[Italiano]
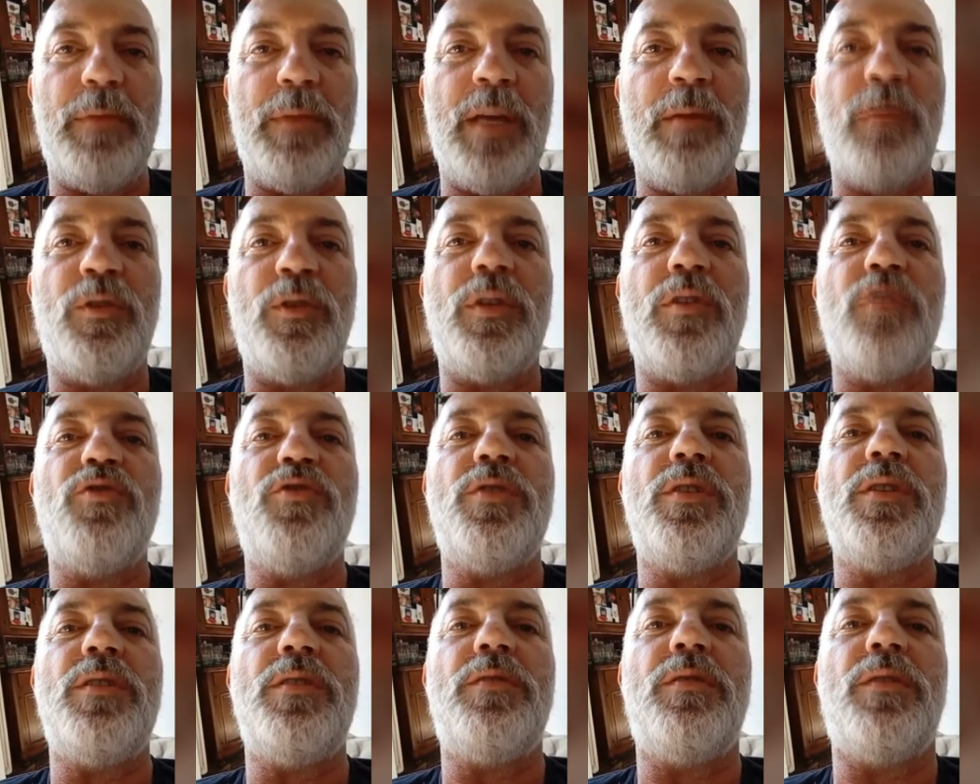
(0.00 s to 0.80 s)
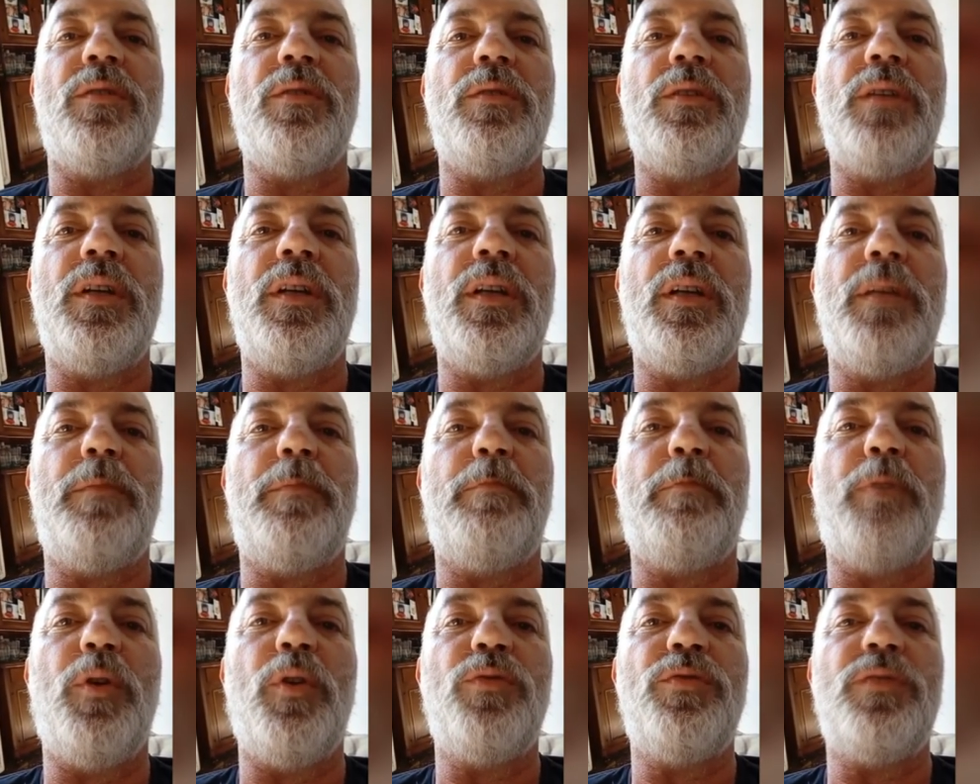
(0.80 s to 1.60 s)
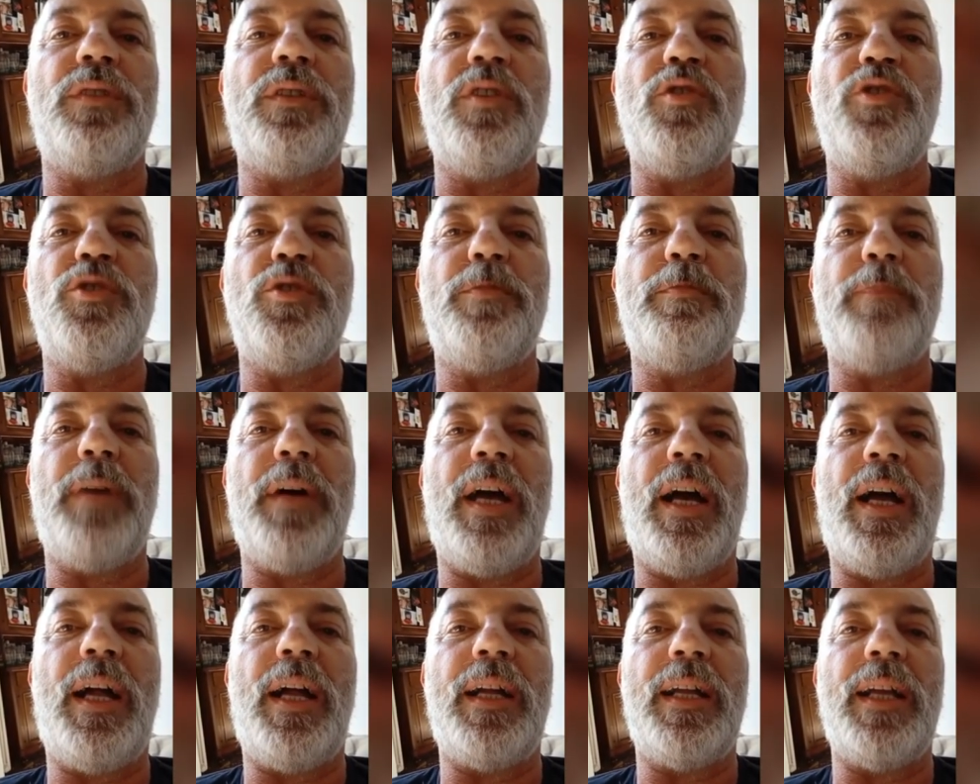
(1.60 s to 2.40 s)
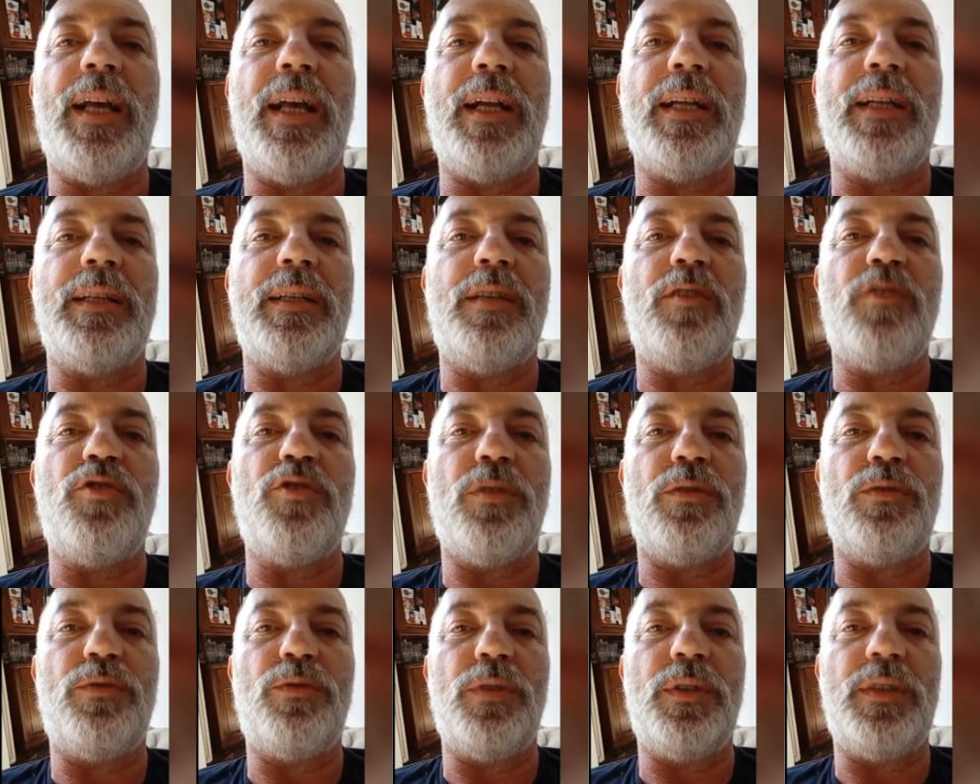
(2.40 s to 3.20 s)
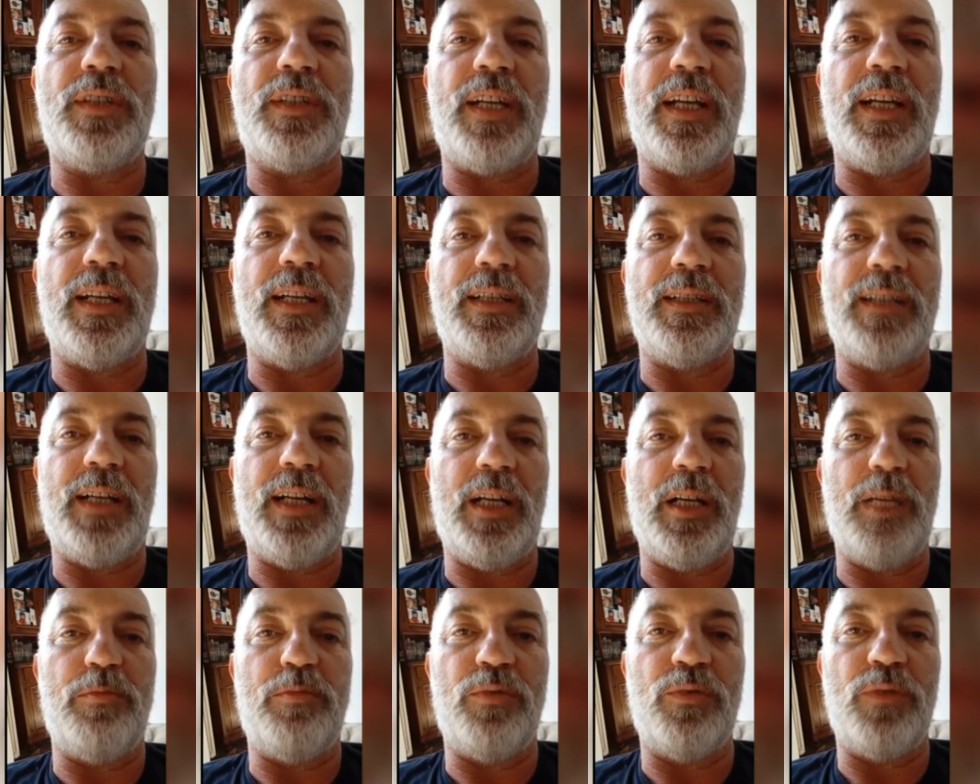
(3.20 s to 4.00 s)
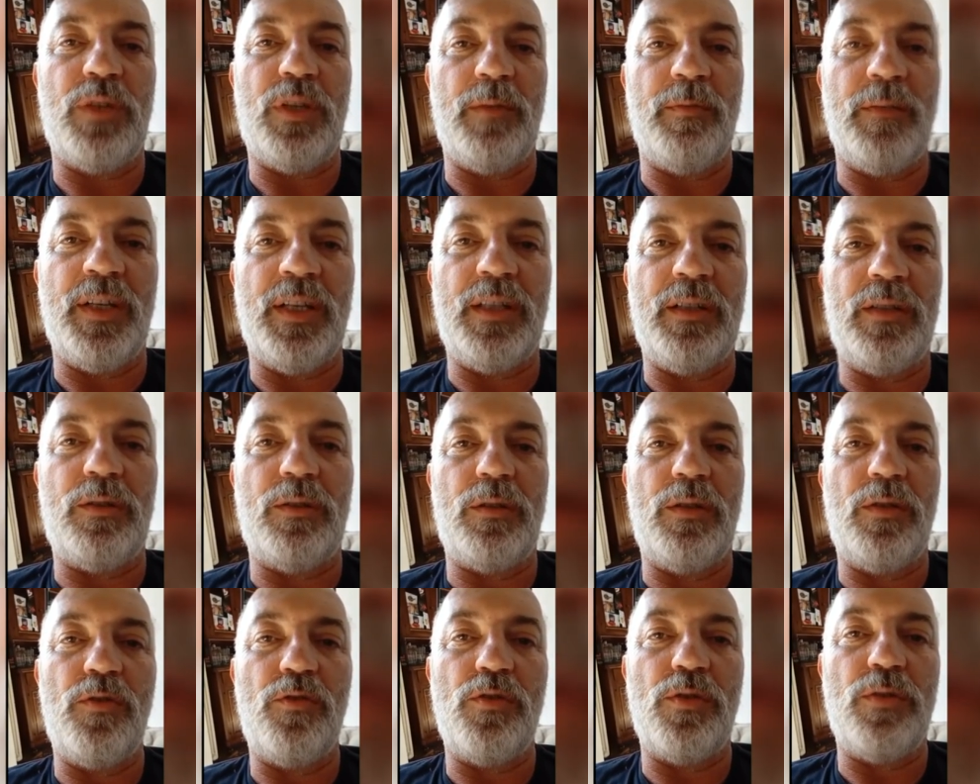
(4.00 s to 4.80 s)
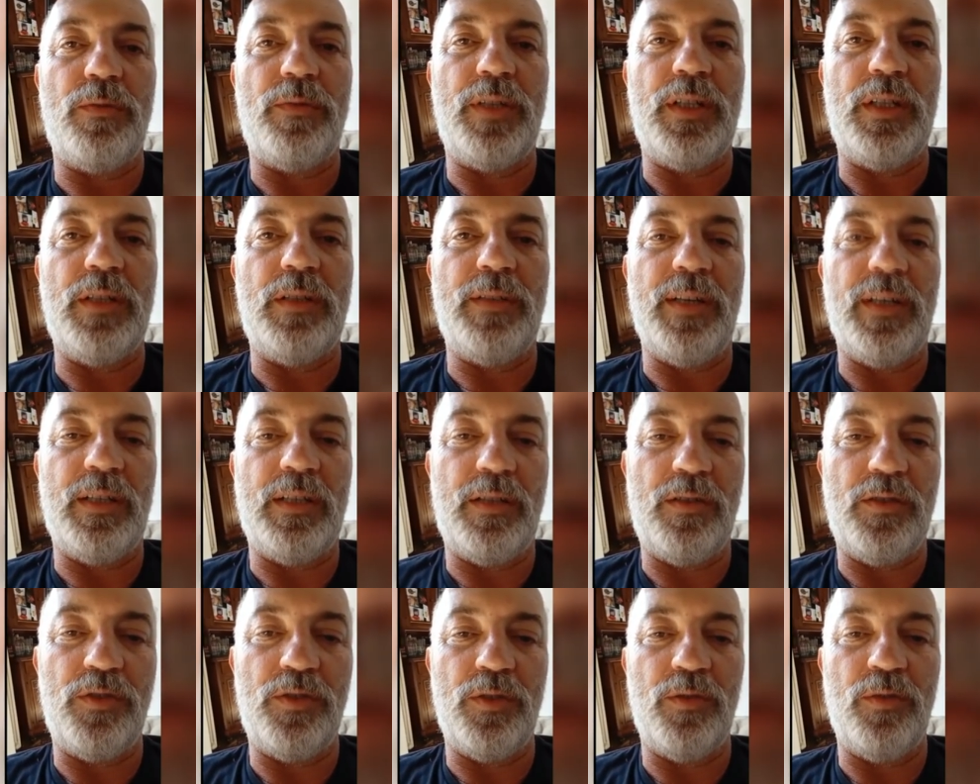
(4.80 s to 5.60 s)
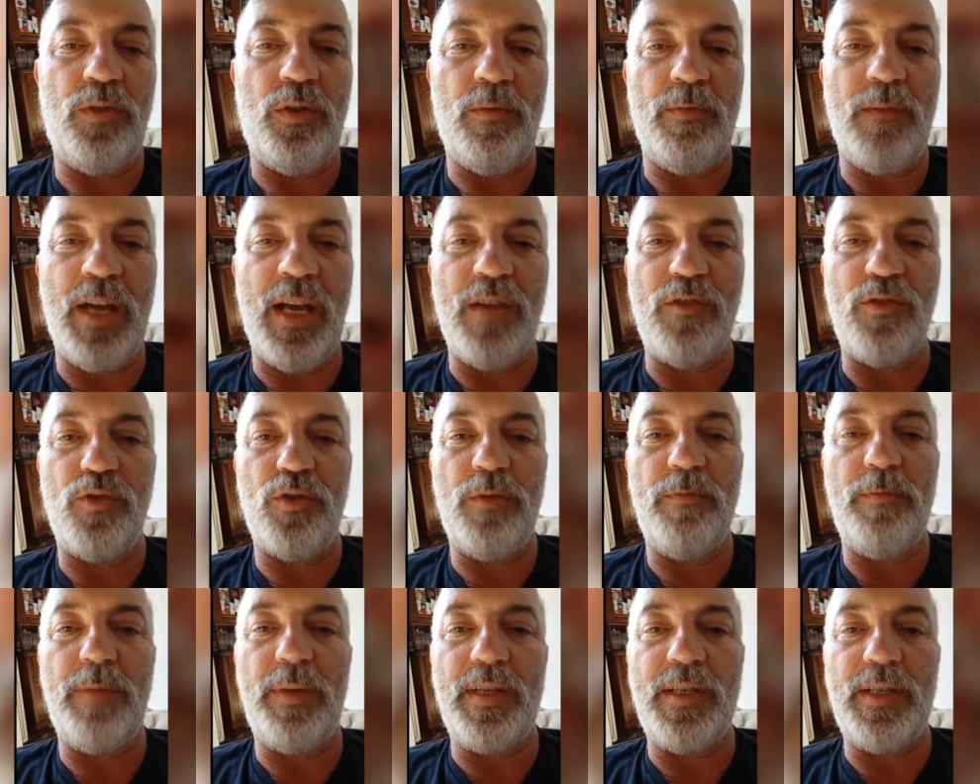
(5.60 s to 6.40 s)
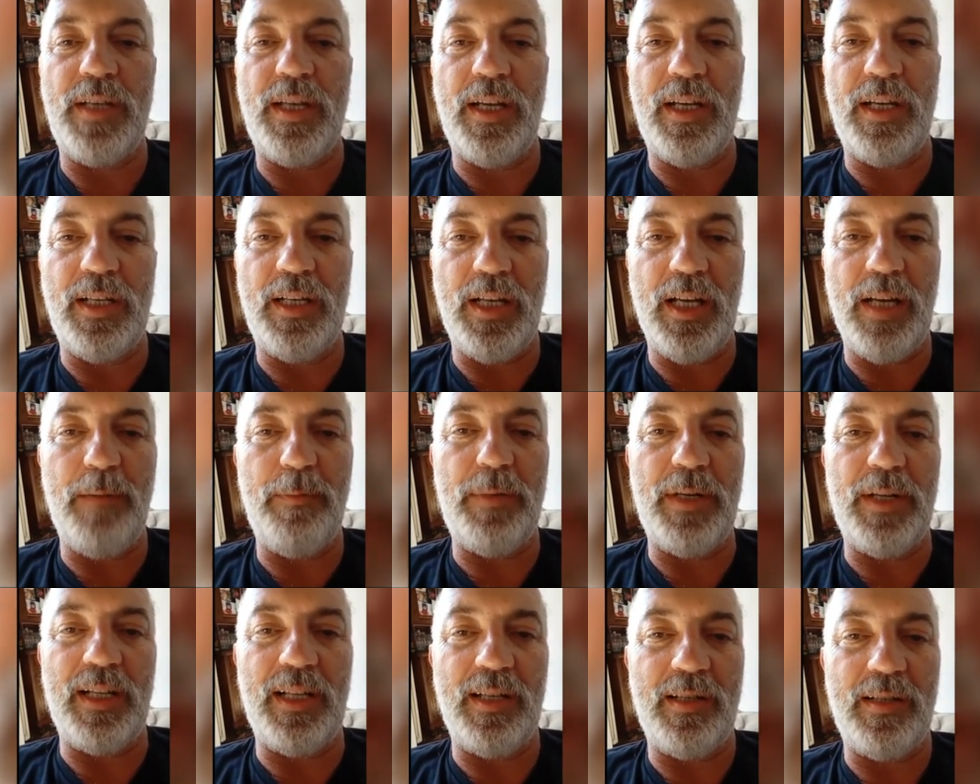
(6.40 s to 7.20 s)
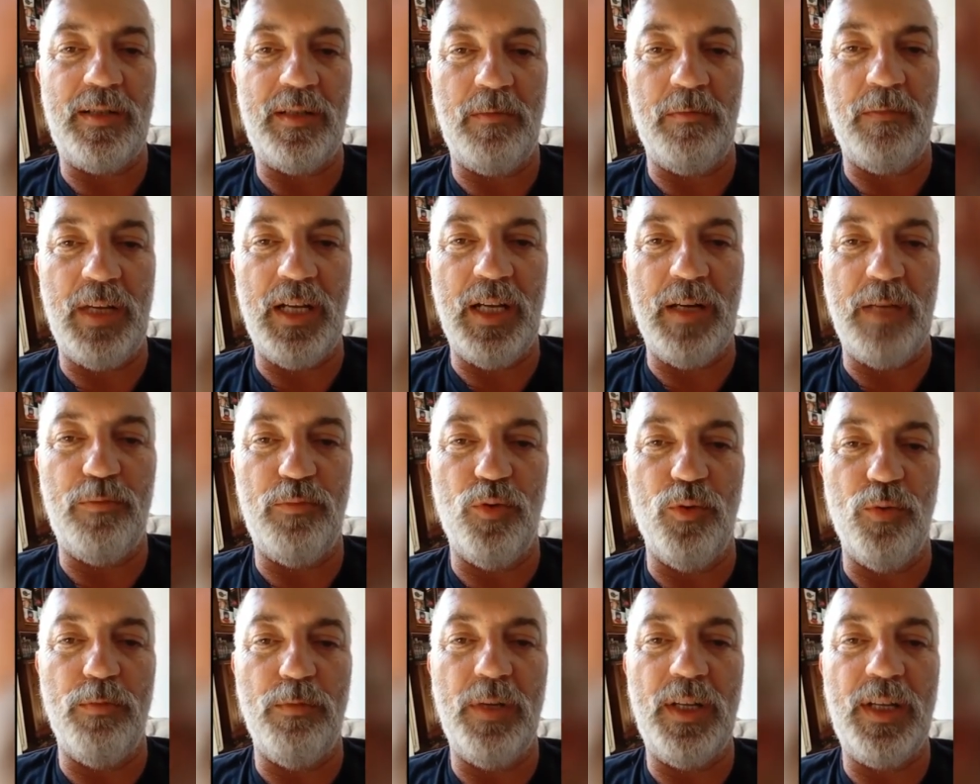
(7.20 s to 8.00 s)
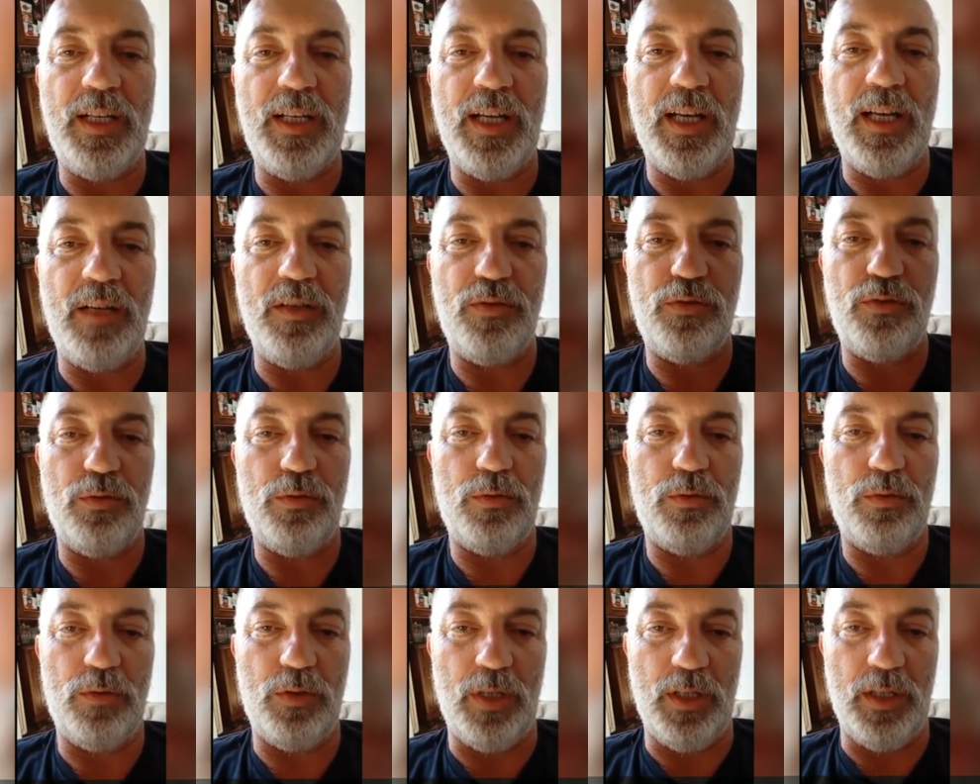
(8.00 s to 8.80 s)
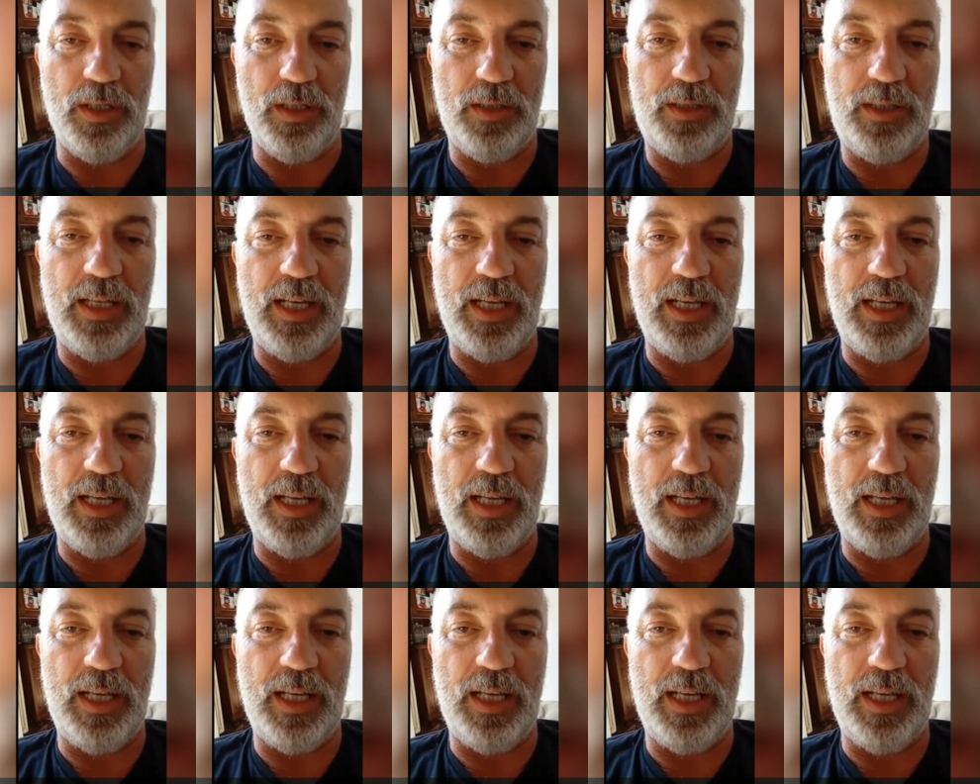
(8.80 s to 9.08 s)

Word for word: Abbiamo deciso di posticipare alle 18.30 l'appuntamento di giovedì 25 maggio in pescheria per l'assemblea pubblica sul